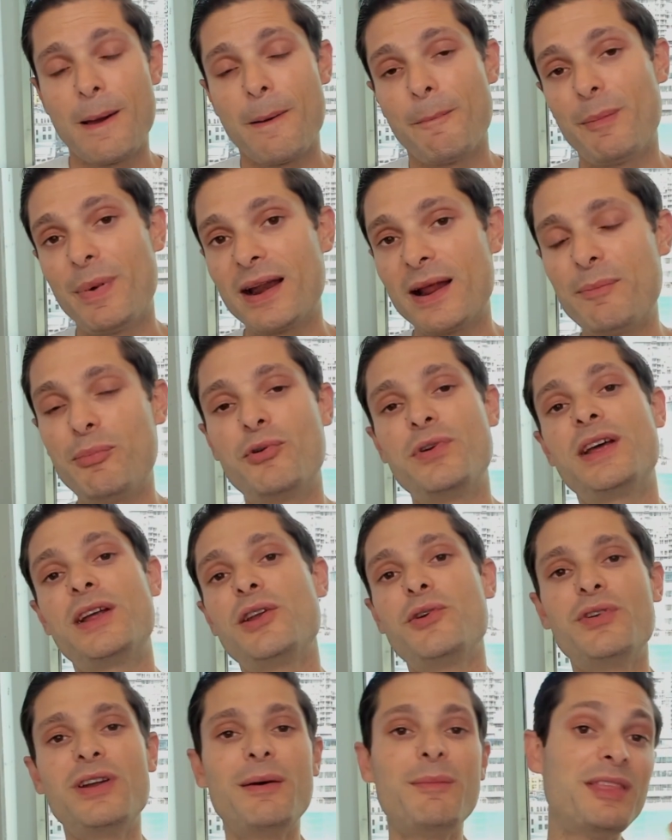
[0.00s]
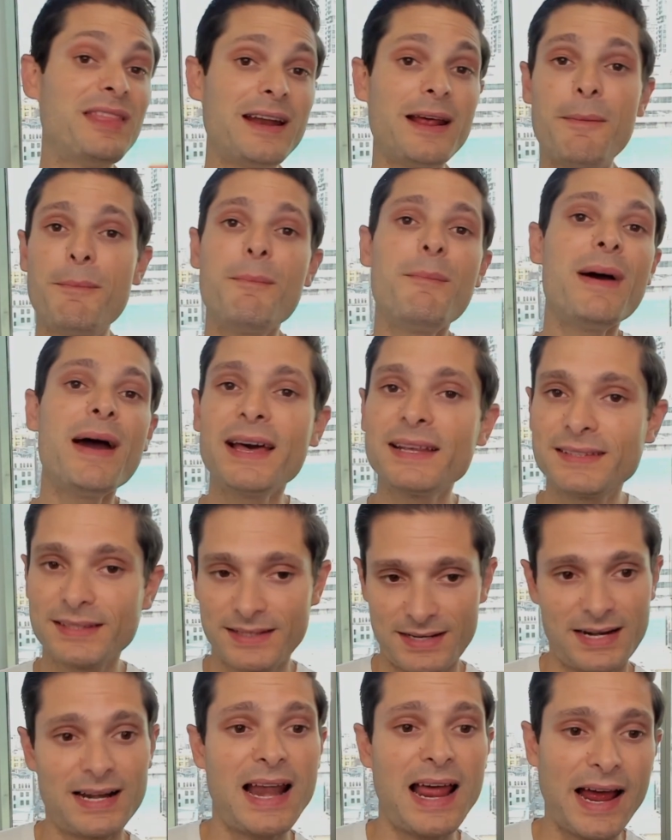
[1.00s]
Para ponerlo de una manera más
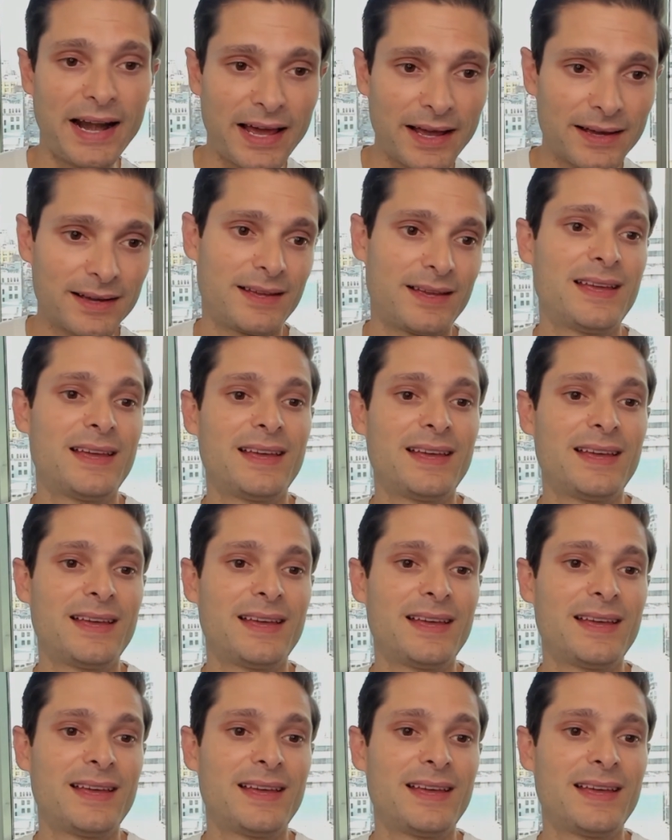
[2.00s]
clara,